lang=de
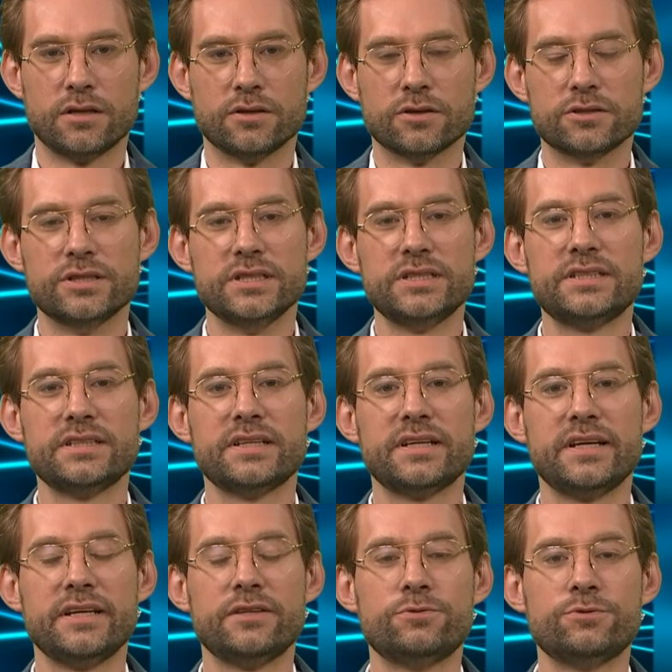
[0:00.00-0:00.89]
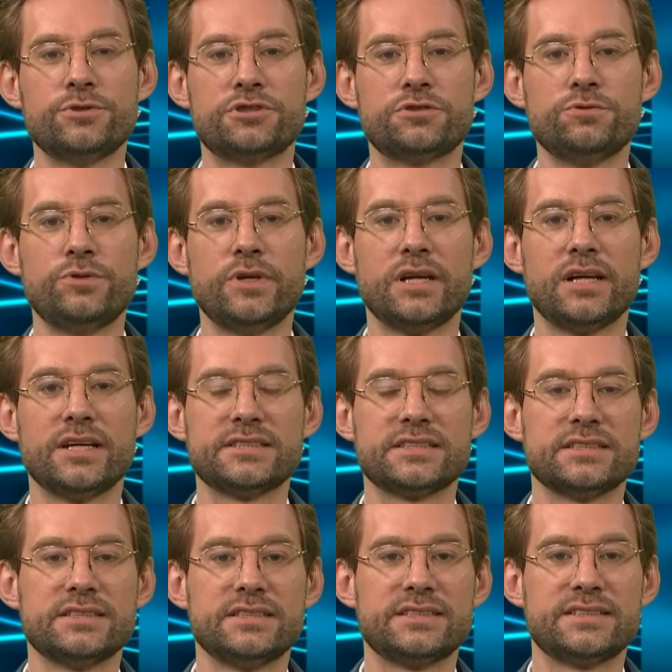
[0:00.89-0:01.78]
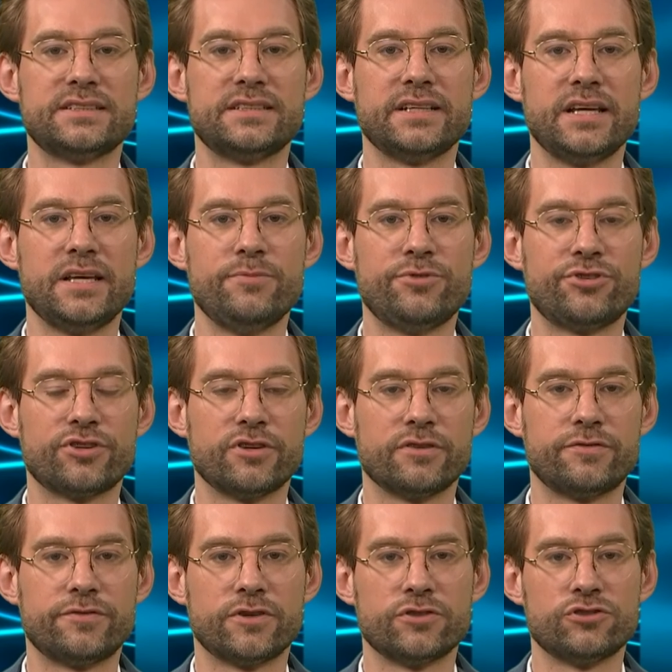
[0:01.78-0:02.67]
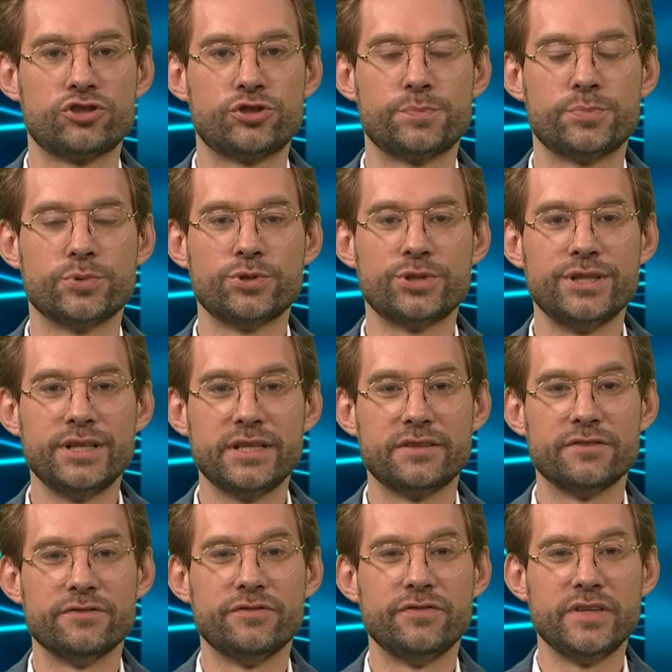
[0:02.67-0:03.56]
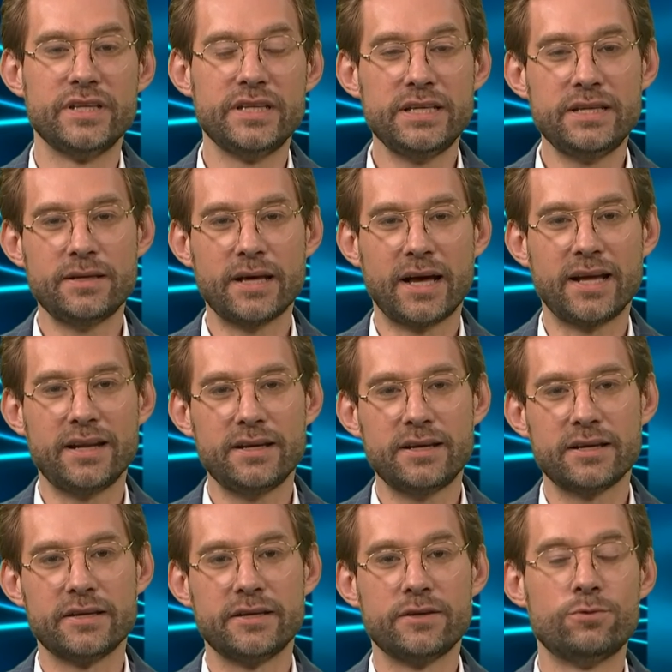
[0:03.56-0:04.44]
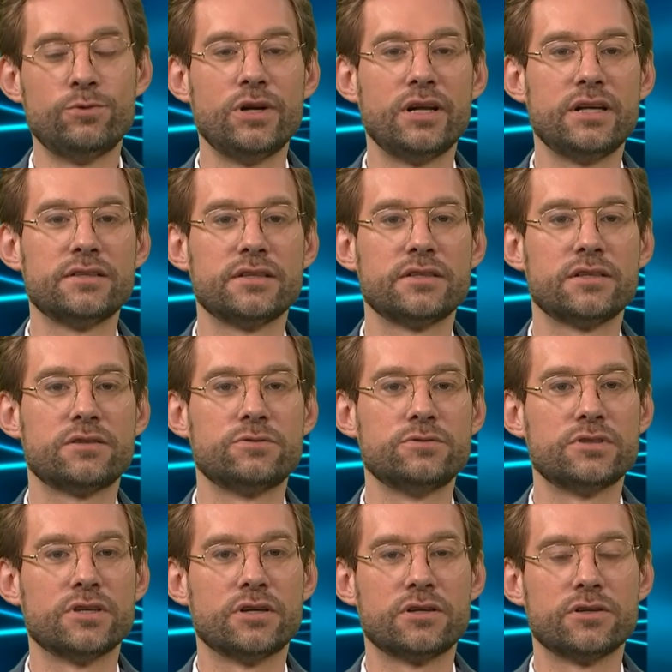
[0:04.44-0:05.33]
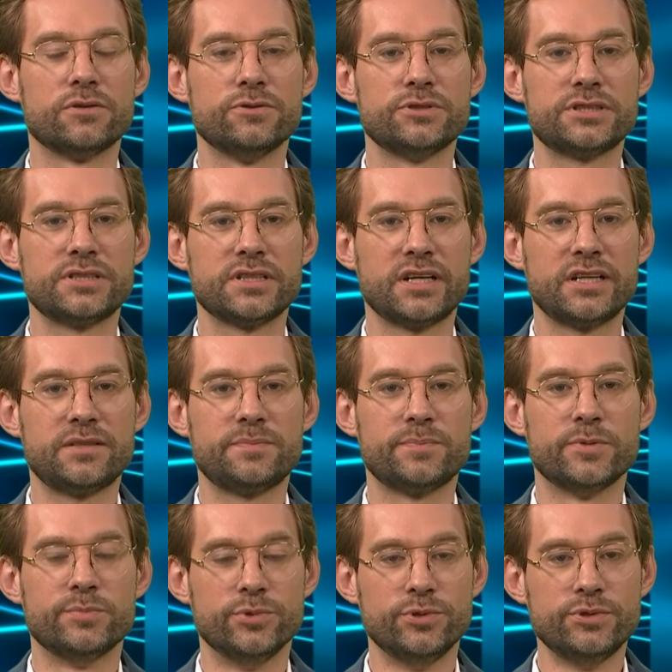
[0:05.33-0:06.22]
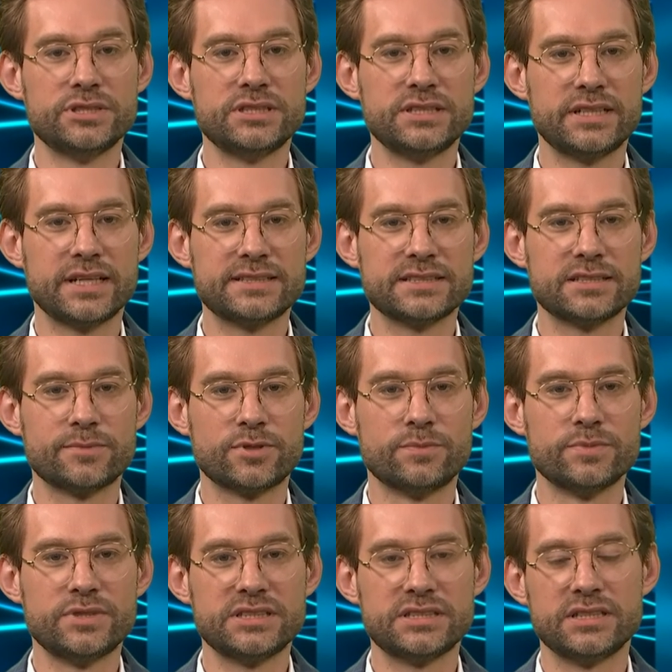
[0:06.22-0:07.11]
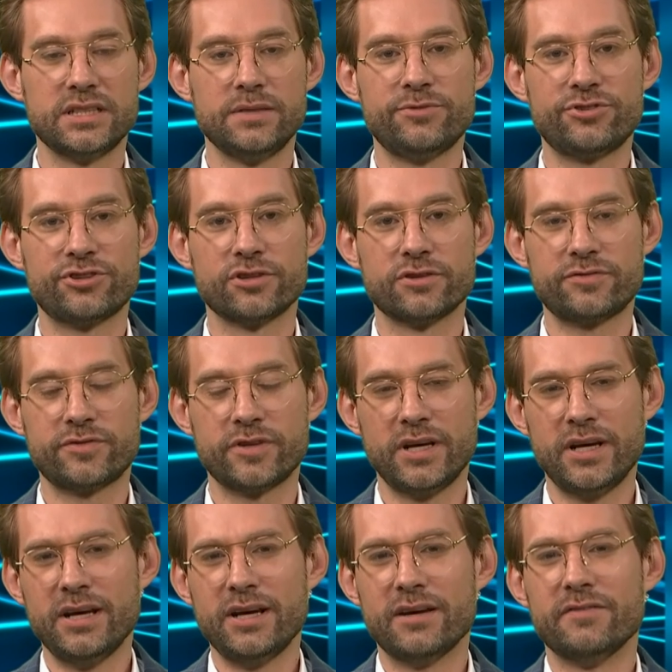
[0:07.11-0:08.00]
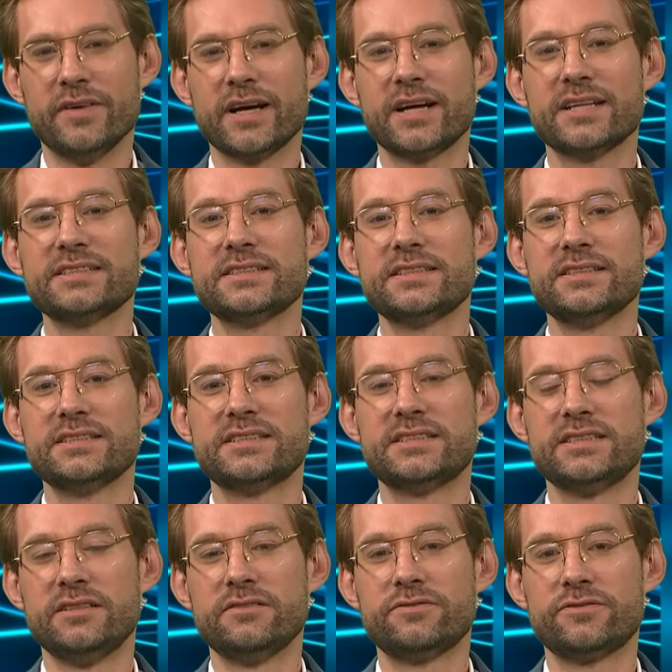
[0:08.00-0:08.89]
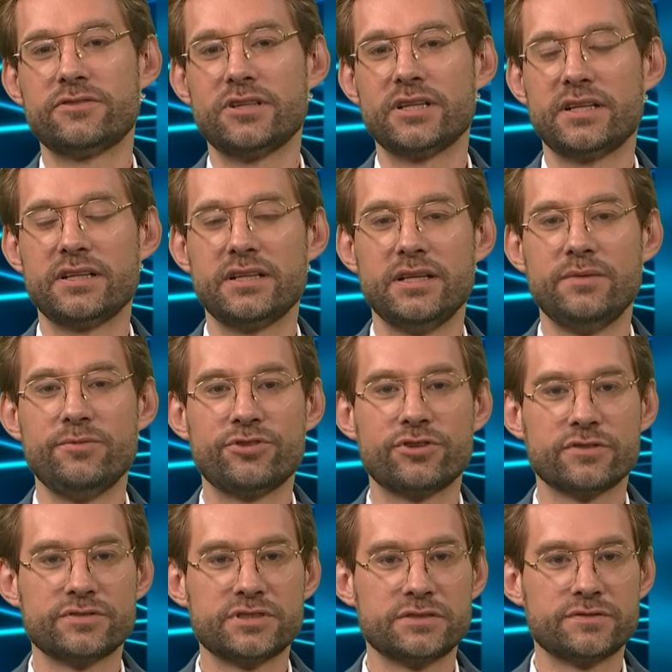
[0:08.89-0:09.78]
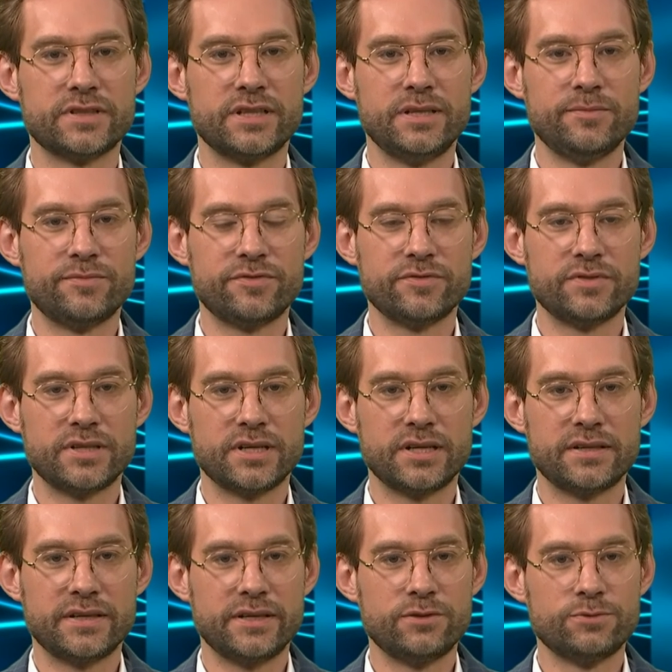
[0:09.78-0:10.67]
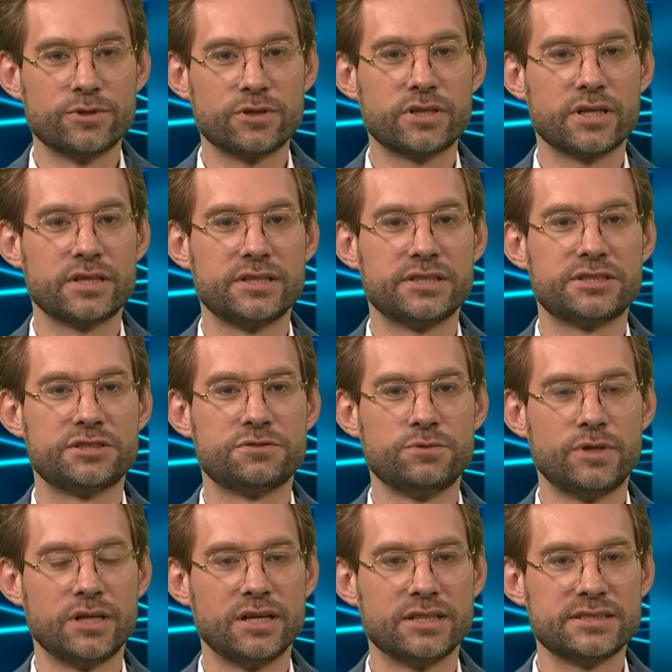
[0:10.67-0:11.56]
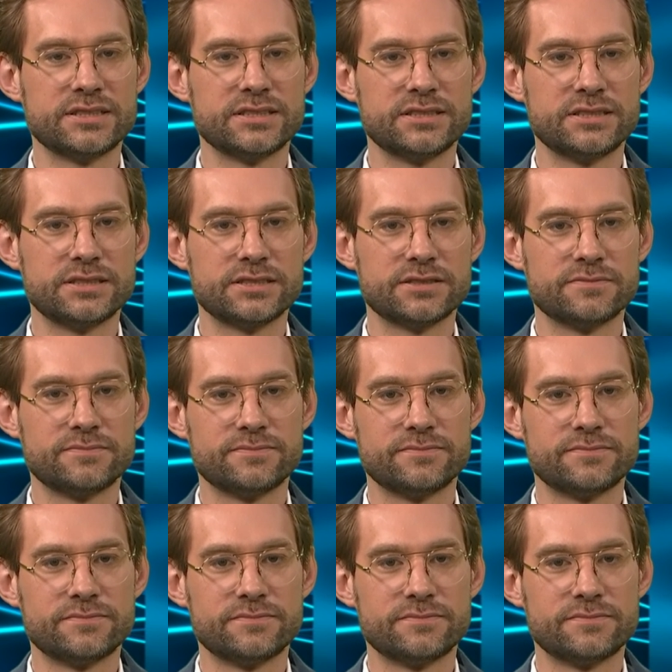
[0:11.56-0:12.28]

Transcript: Noch nicht in der EU zugelassen ist der Impfstoff von Sputnik V. Einige EU-Länder, darunter auch Österreich, bemühen sich jetzt aber um diesen Impfstoff. Wäre es denn sinnvoll, einen Impfstoff zu verimpfen, der in der EU noch gar nicht zugelassen ist?